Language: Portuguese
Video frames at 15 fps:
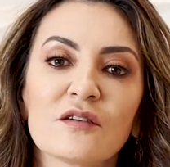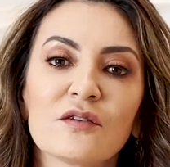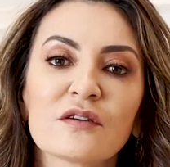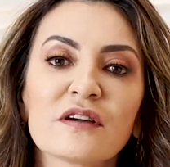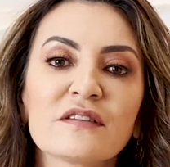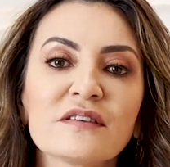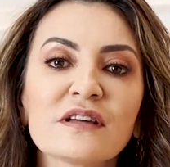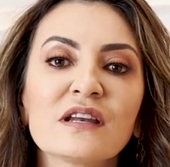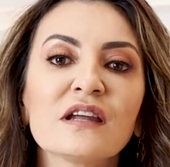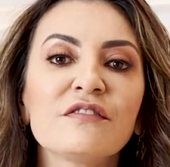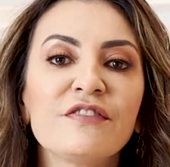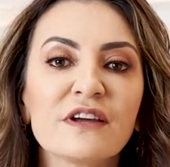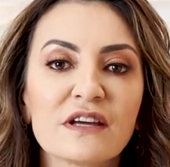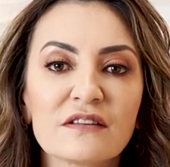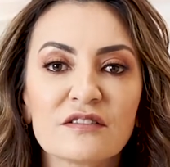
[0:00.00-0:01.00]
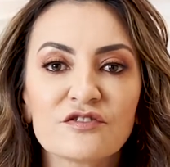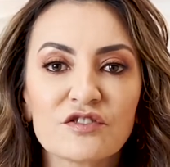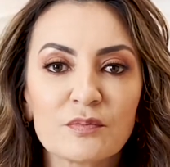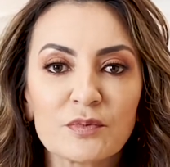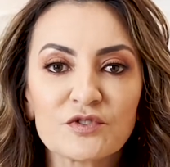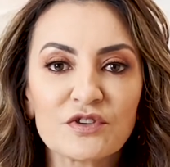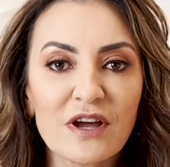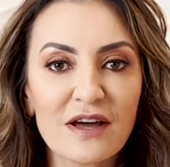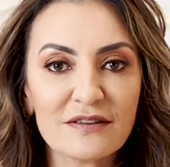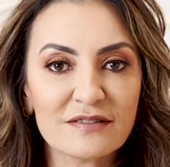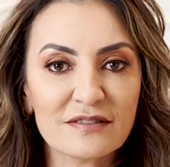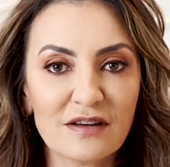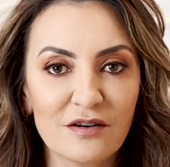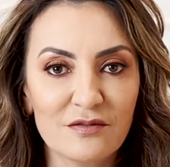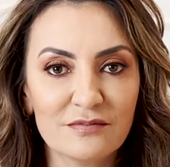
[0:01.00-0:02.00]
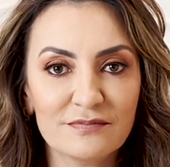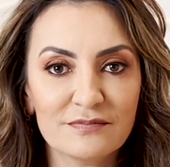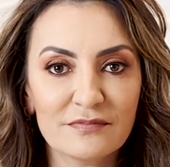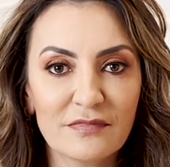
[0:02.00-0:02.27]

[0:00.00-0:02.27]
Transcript: O que significa esse tipo de reação?